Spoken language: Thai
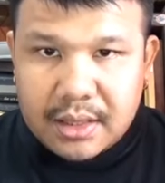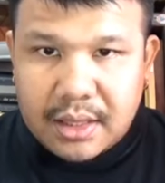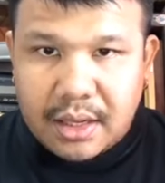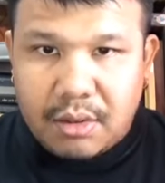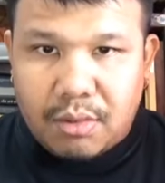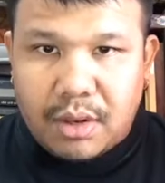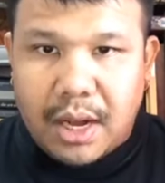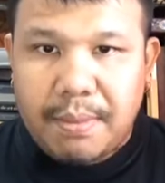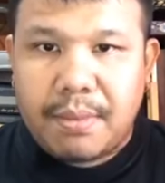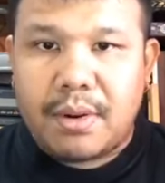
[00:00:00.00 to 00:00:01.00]
สนุกค
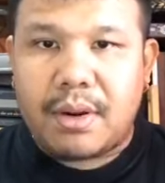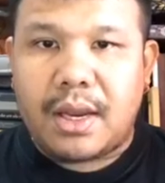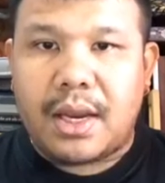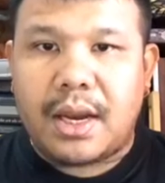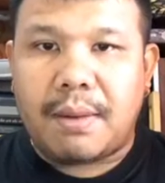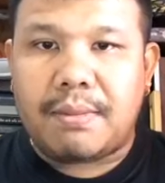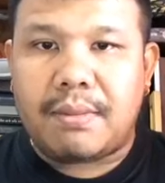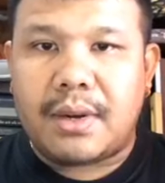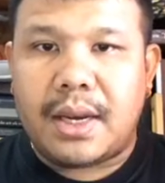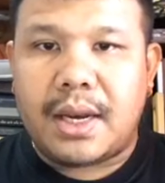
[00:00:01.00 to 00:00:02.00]
รับ โอเคครับ
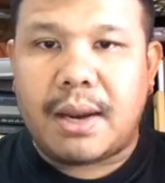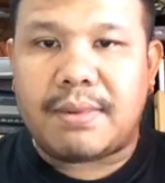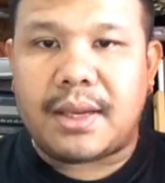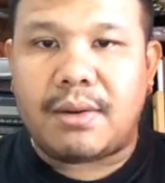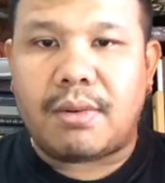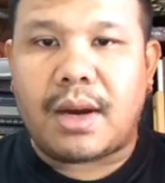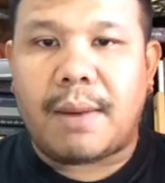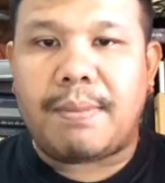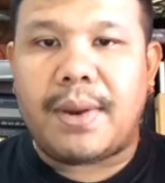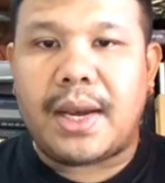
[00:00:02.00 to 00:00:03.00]
ดีครับ สนุกครับ
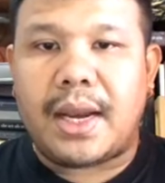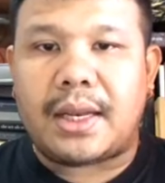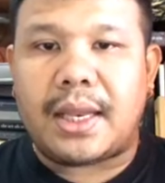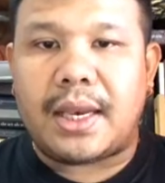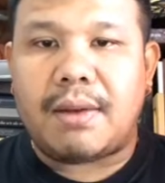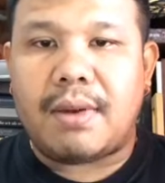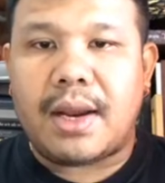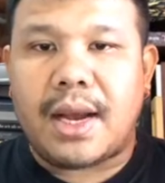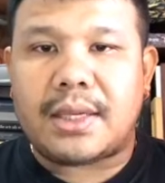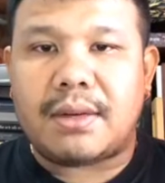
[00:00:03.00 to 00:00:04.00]
พี่หนึ่งตีนเทว
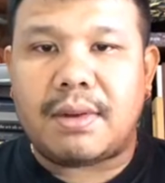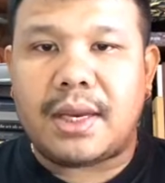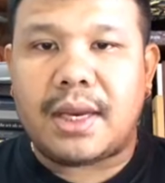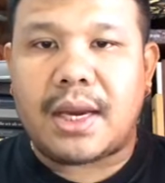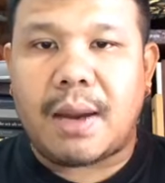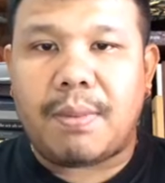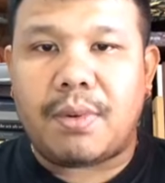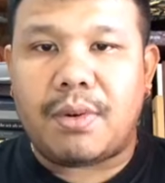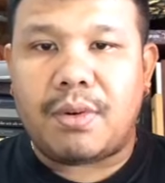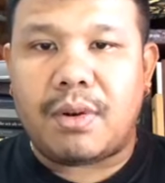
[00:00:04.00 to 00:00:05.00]
ดาสวัสดีครับ คุ
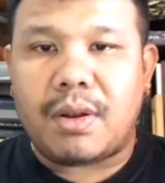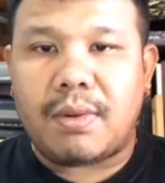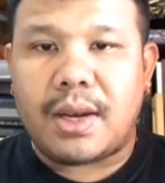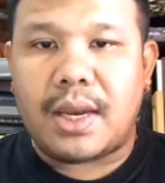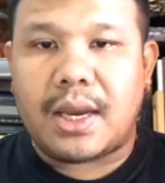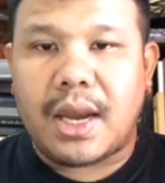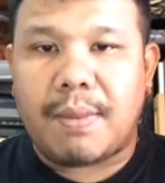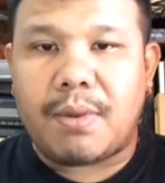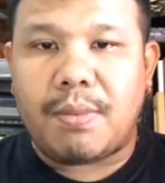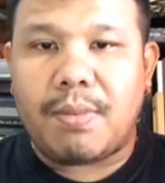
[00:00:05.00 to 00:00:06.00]
ณหยุนสวัสดีครับ
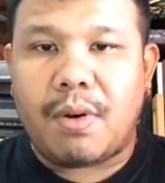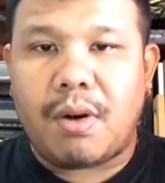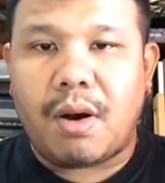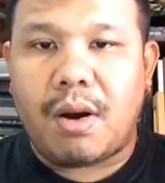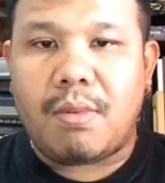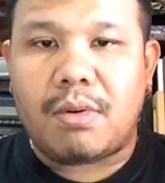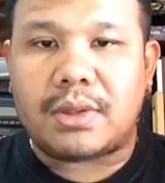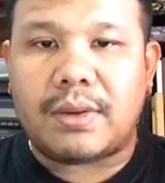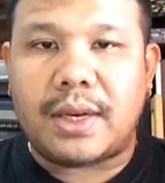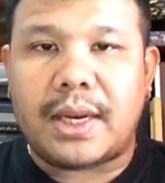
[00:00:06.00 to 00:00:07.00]
นพพงศ์ก่อวง
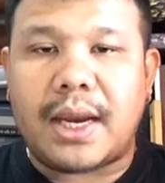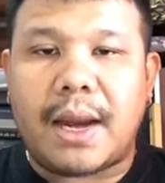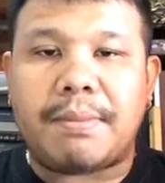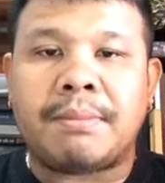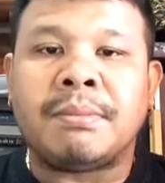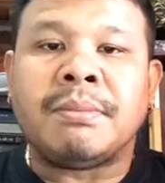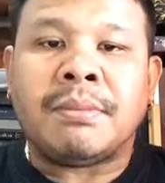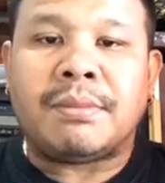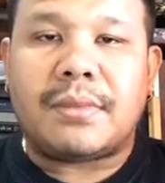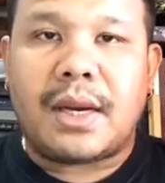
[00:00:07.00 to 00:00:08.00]
สวัสดีครับ
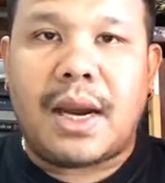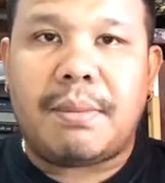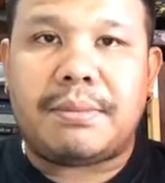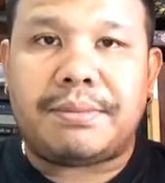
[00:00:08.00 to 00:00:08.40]
นะครับ